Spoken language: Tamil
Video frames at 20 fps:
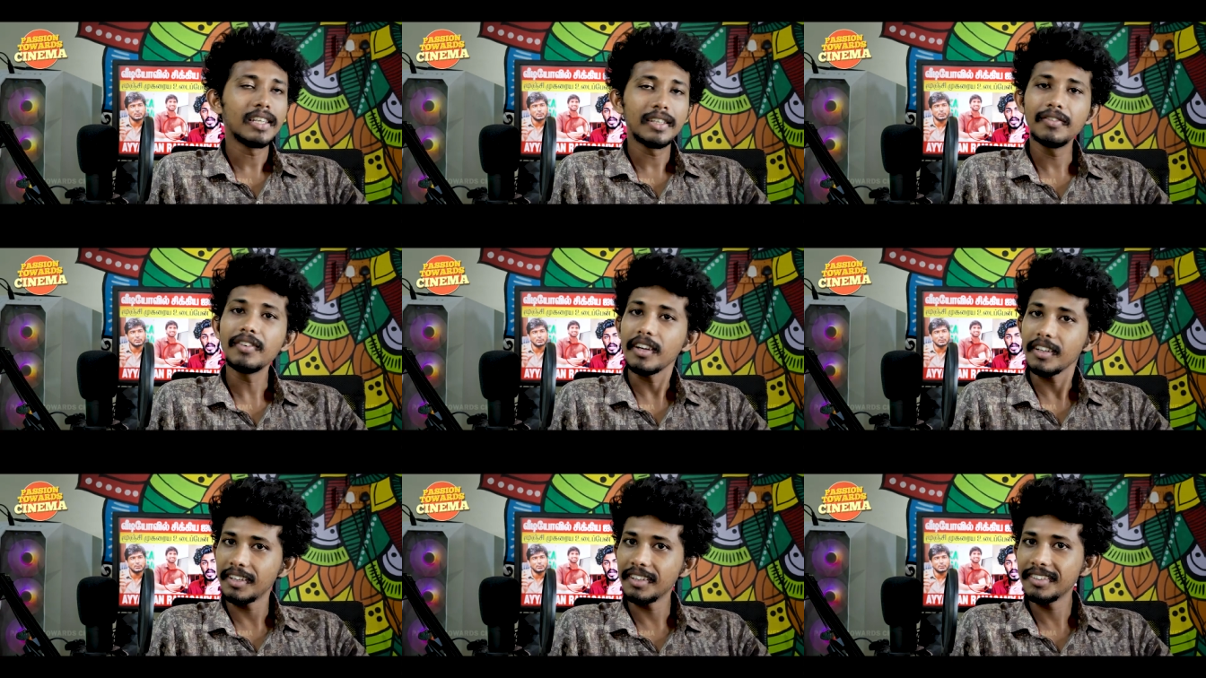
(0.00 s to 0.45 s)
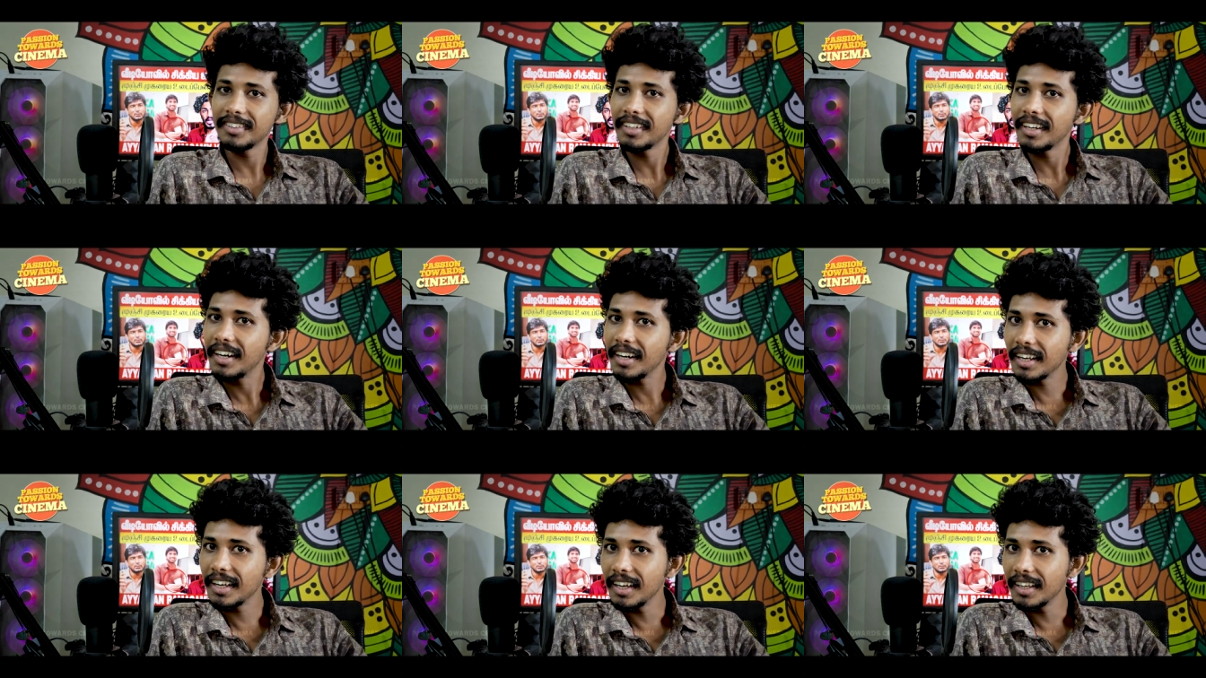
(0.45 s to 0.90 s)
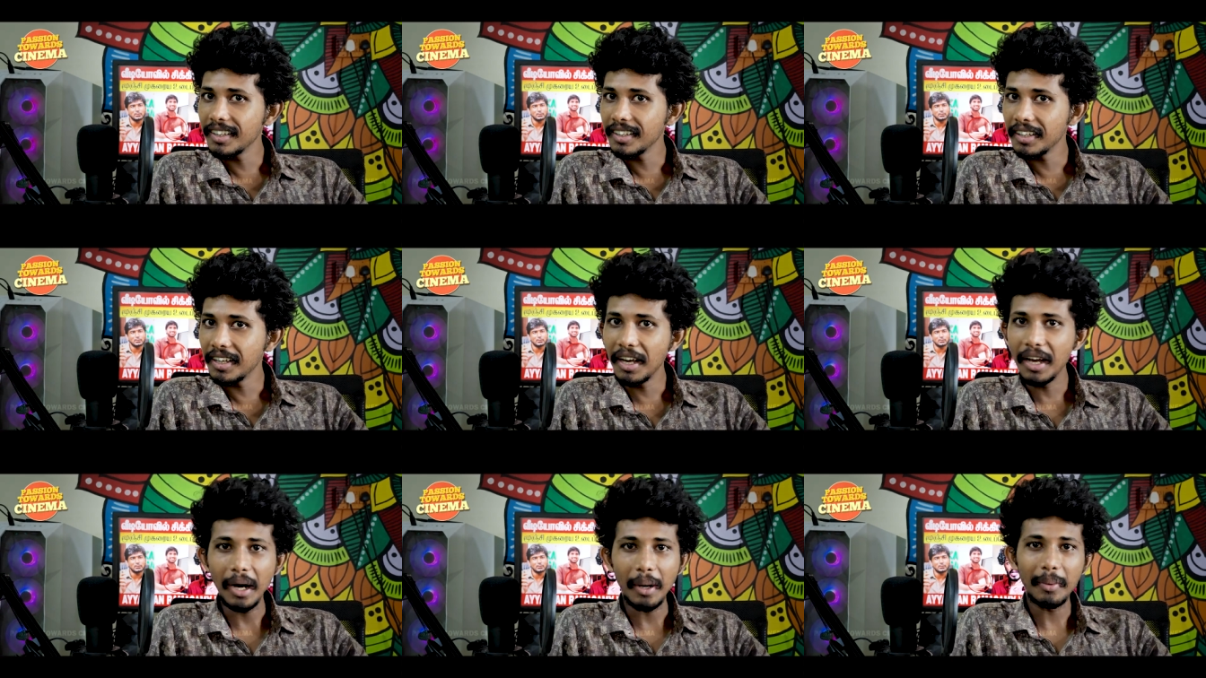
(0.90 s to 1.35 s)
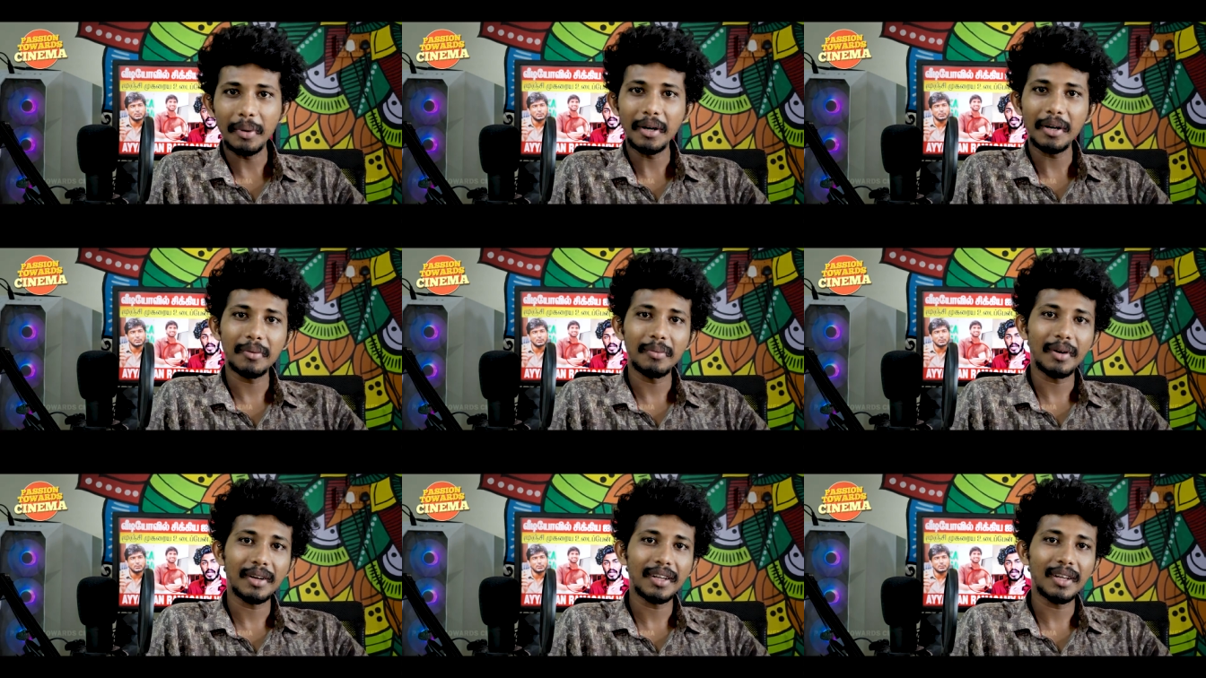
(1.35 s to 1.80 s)
இவரை செஞ்சுக்கிட்டு இருக்காரு
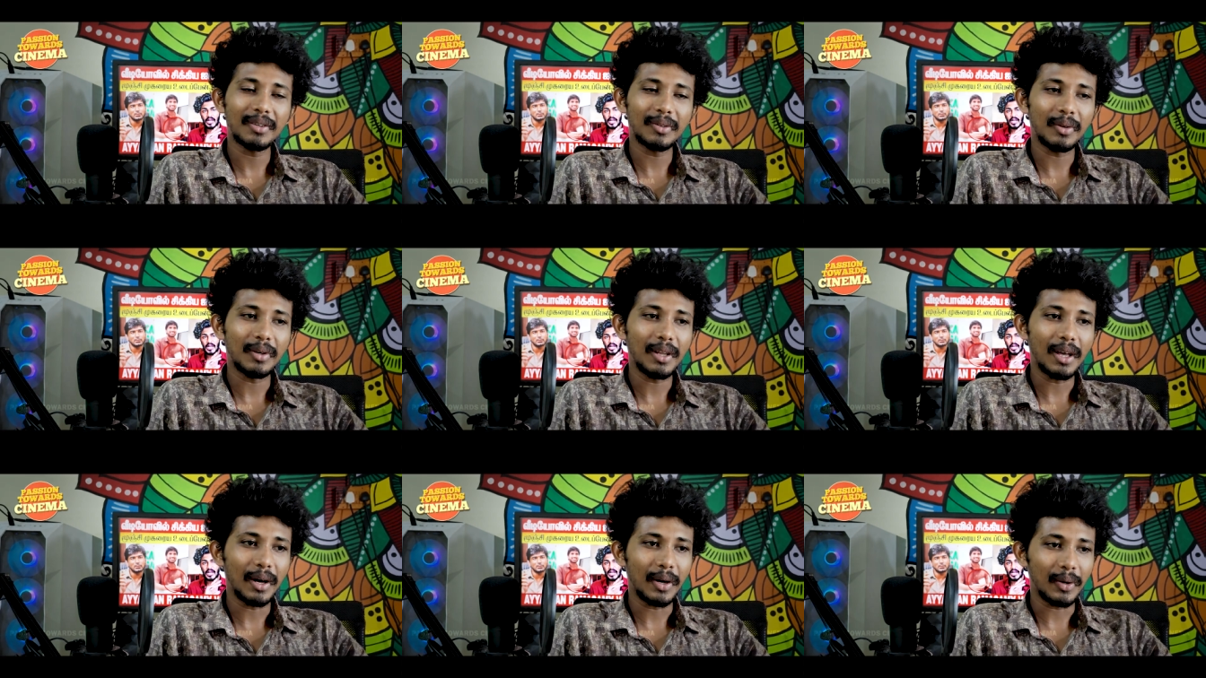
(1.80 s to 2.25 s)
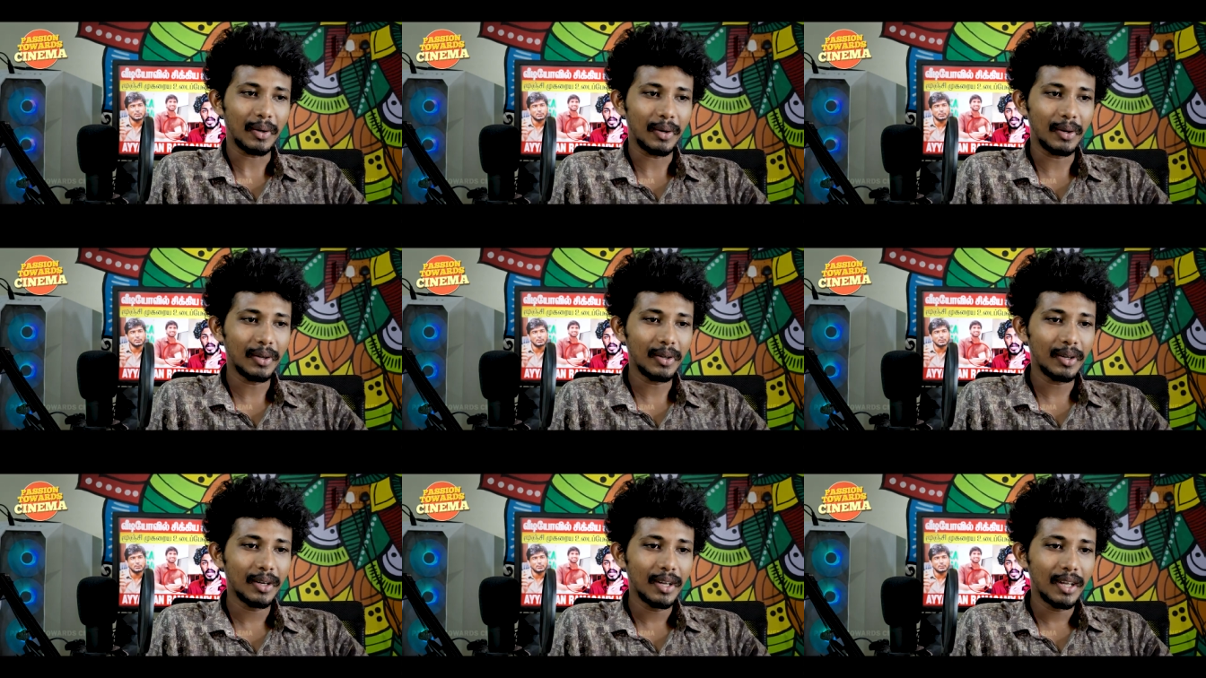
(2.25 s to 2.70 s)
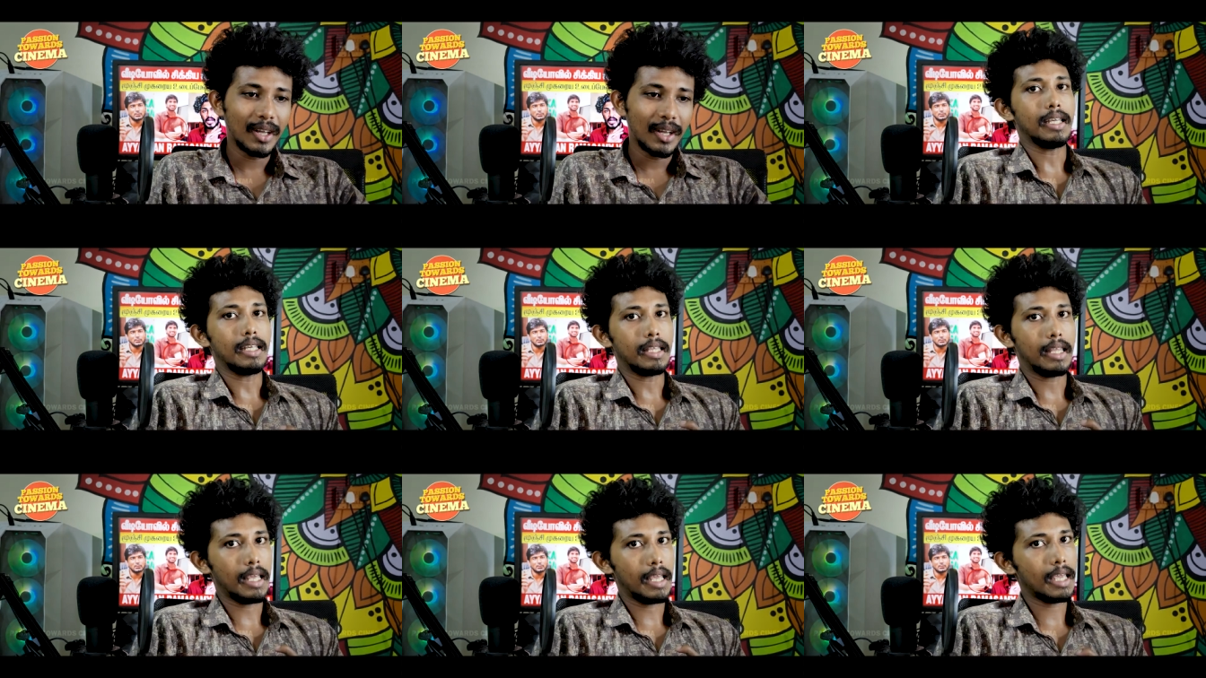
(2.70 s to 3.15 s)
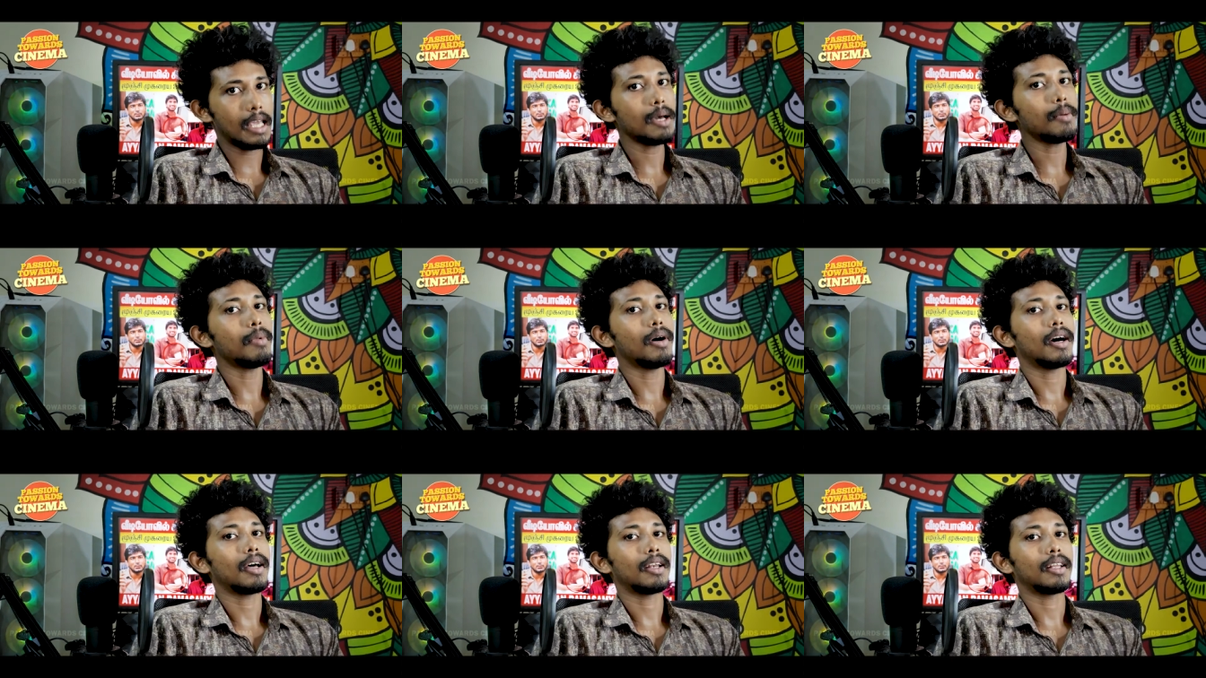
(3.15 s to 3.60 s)
அப்படின்ற மாதிரி தான் சொல்லி ஆகணும் இதே
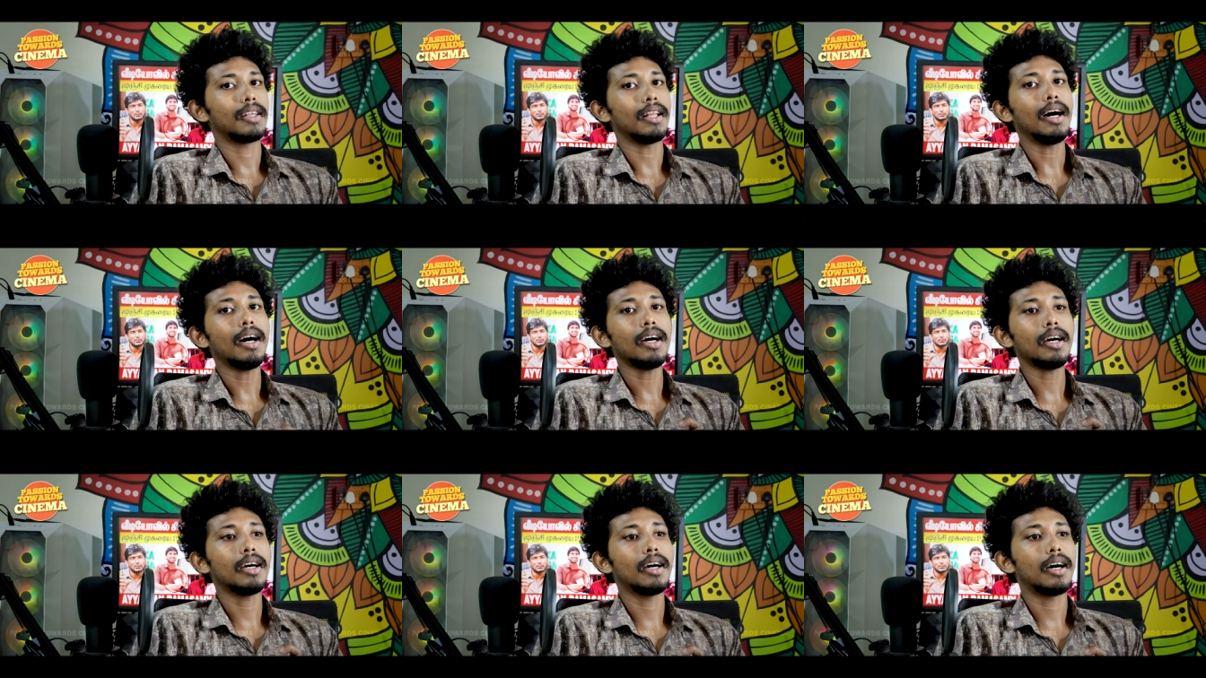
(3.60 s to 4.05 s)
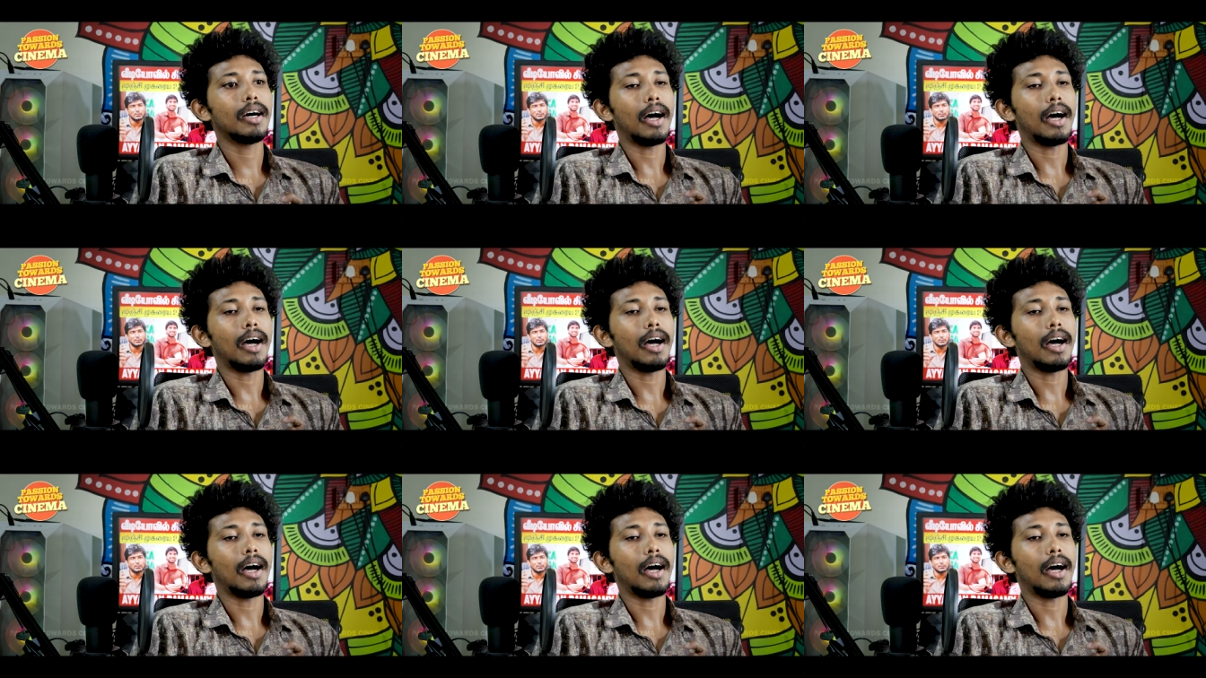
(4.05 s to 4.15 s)
மாதிரி தான்